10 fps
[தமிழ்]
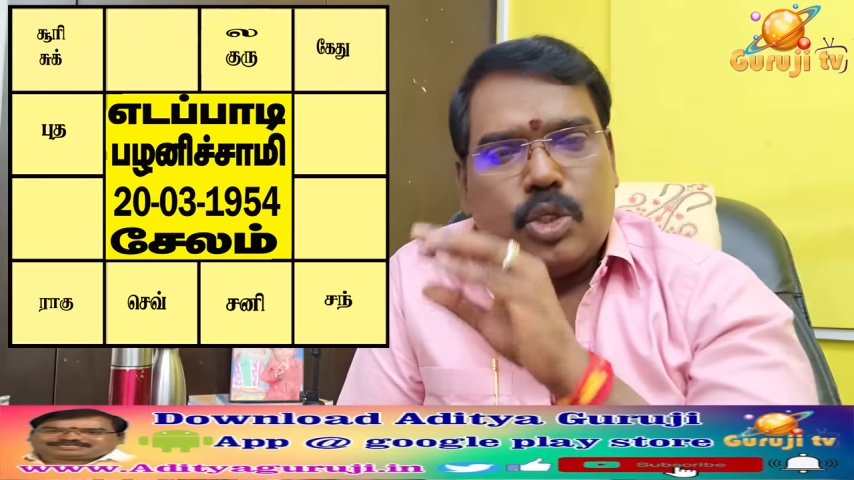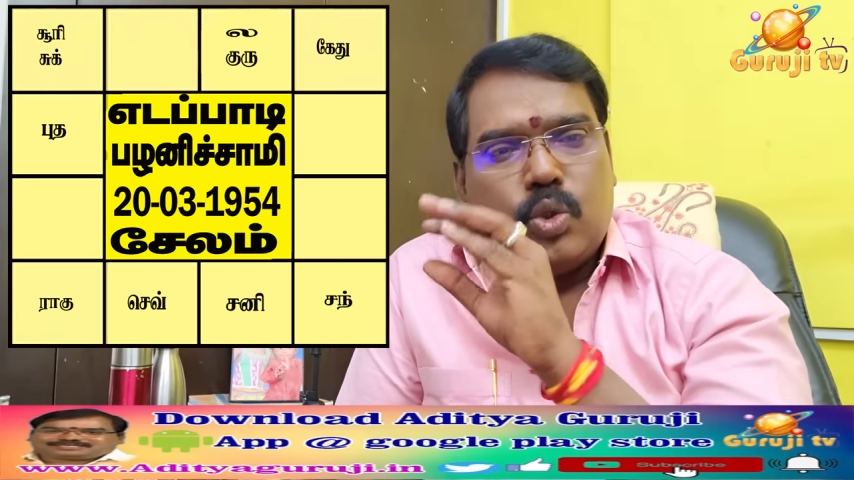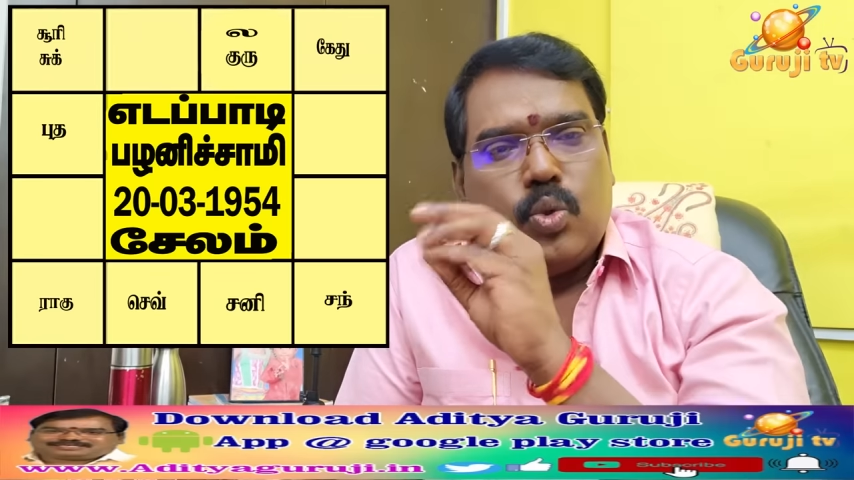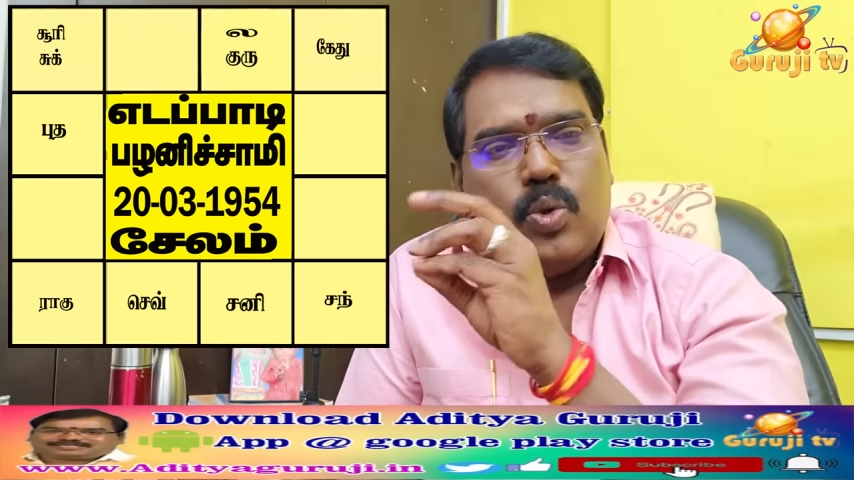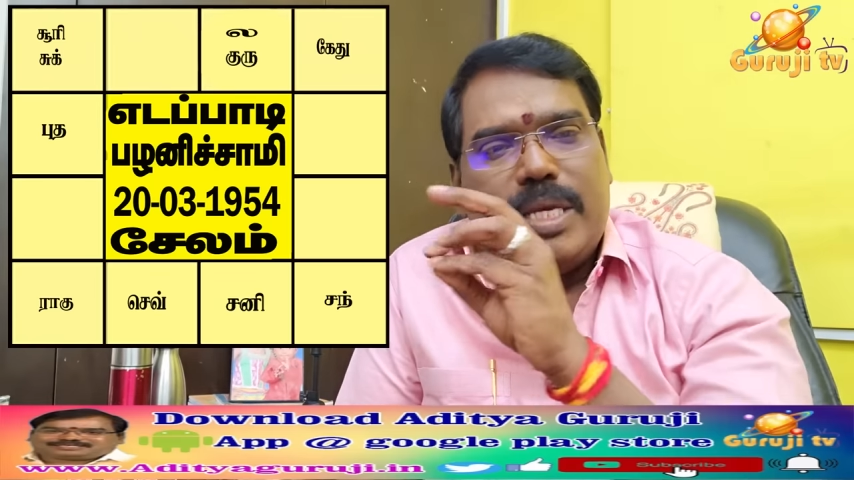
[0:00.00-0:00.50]

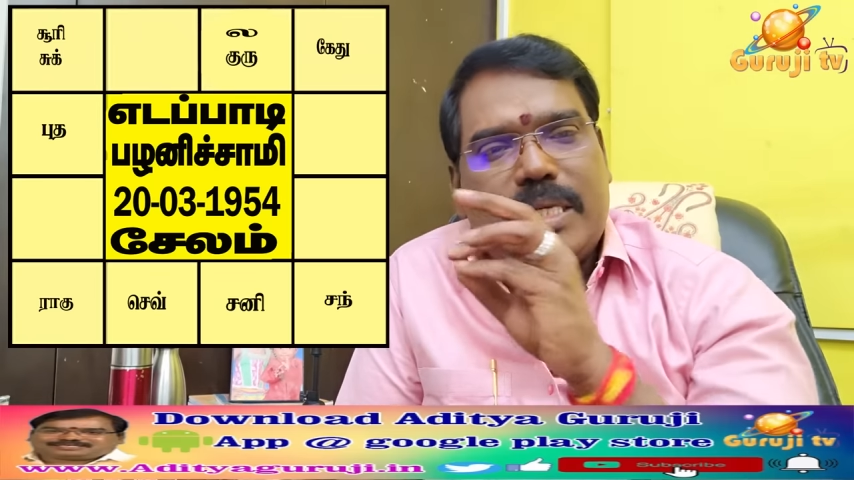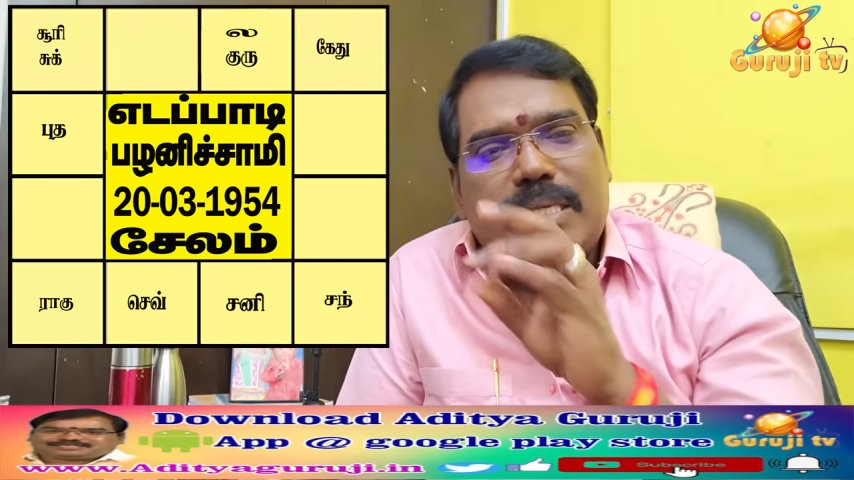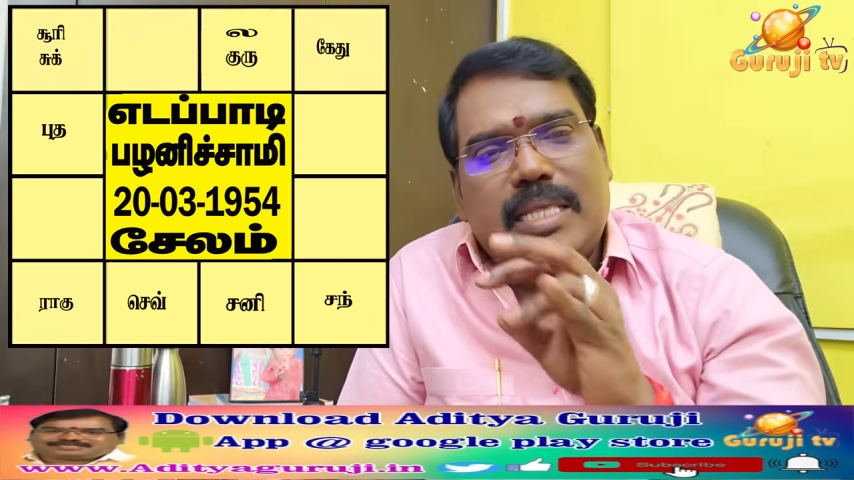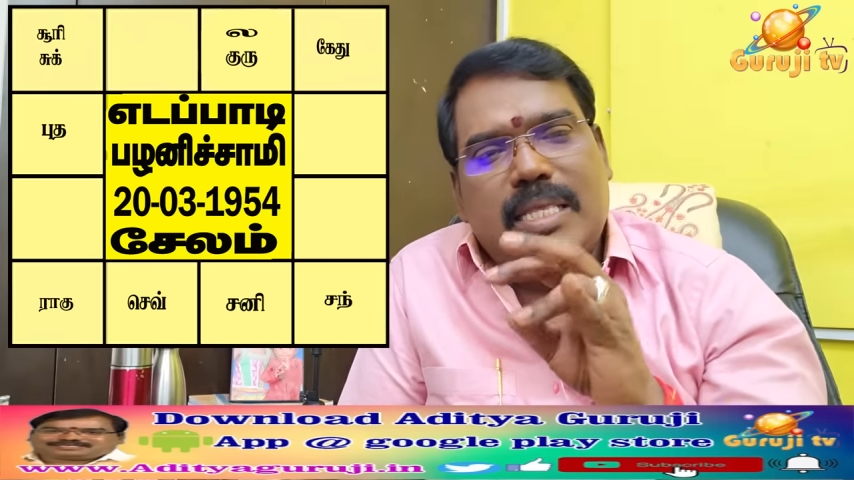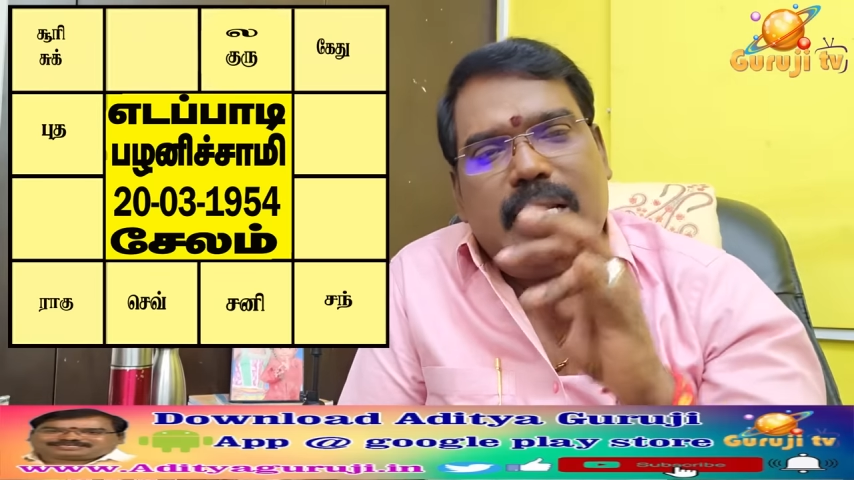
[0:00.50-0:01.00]
சூரிய
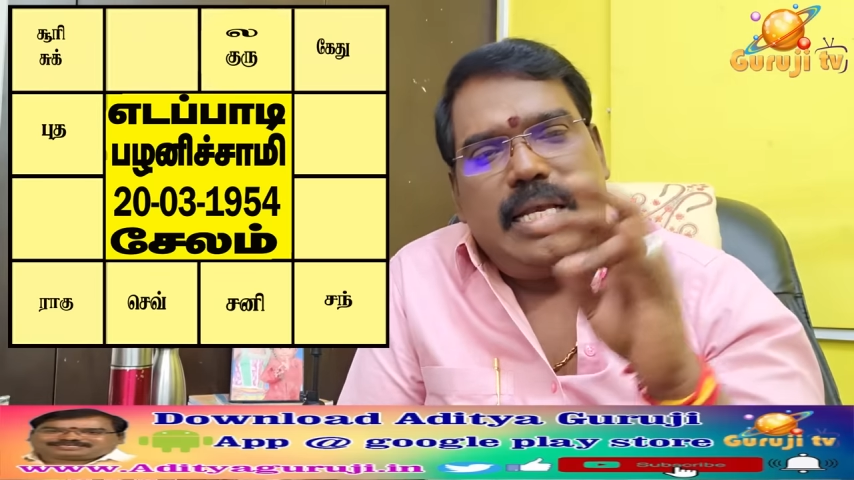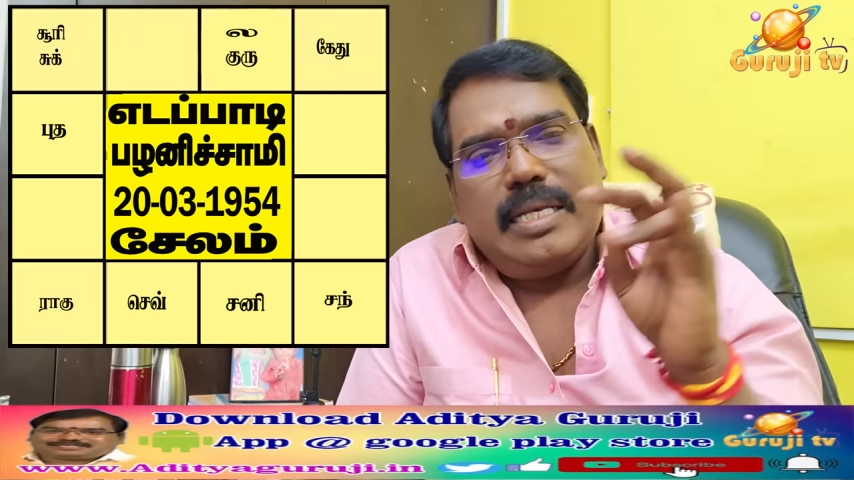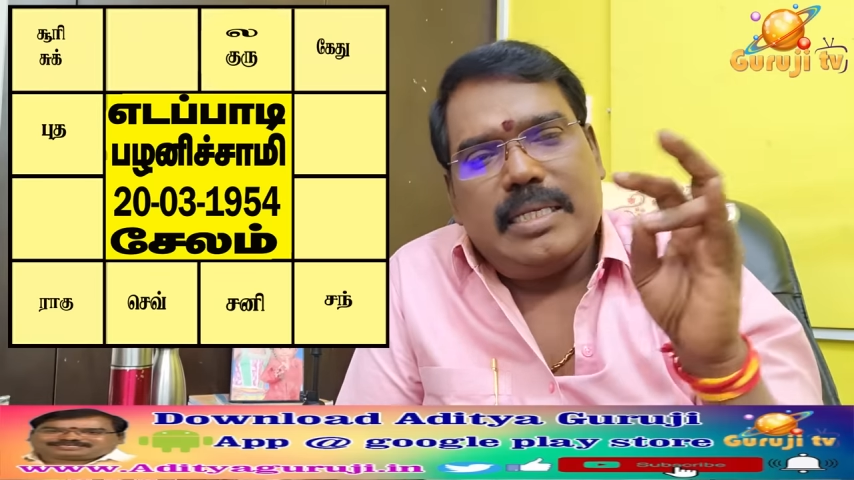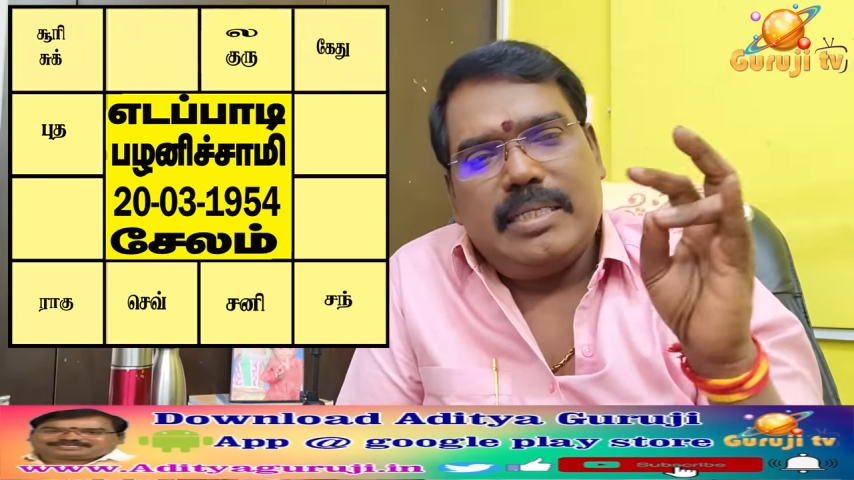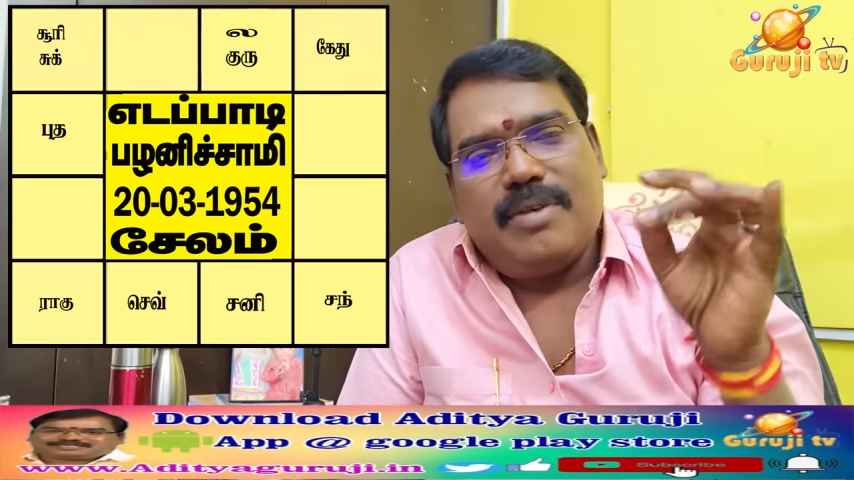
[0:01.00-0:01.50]
சந்திர
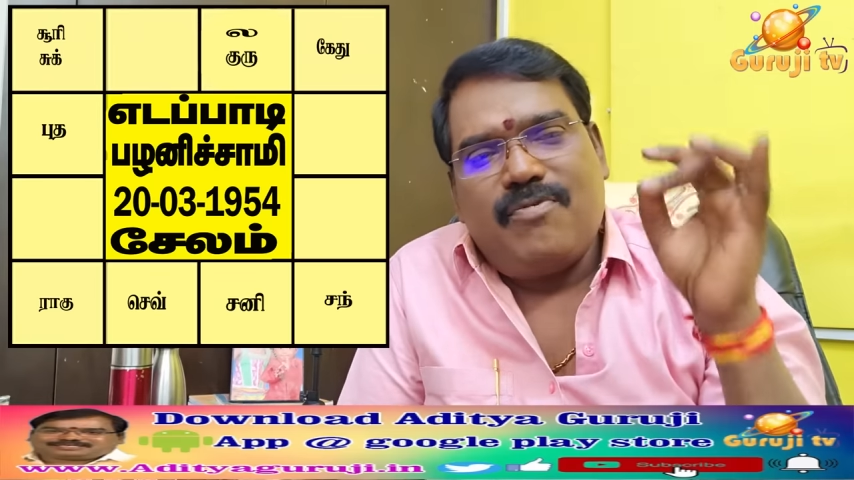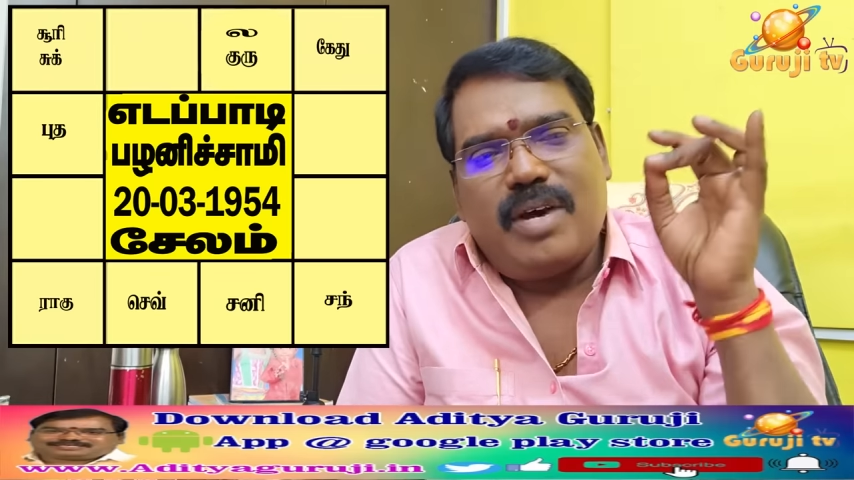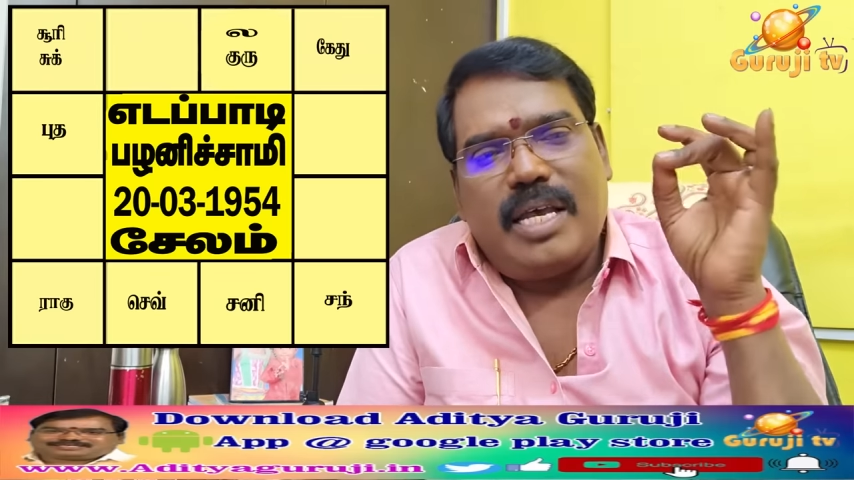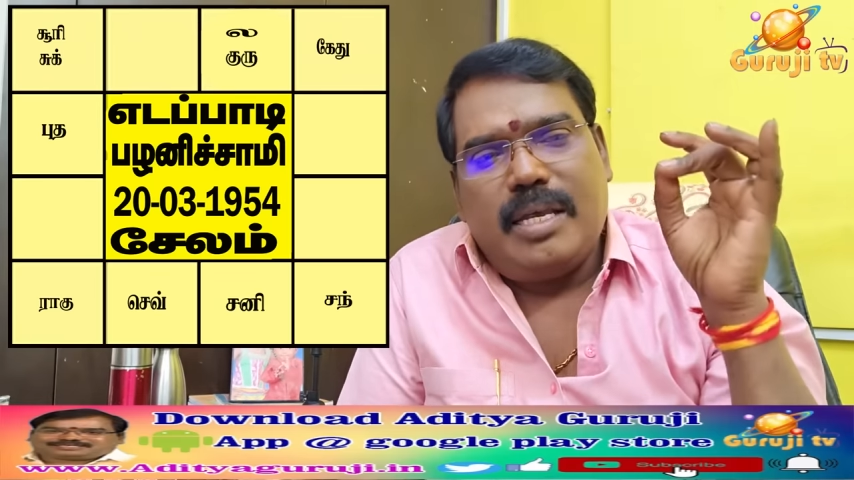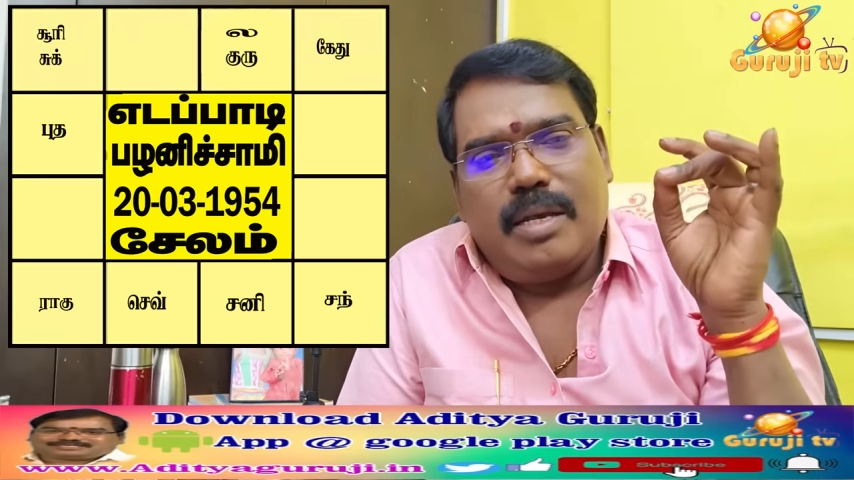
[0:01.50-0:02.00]
செவ்வாய்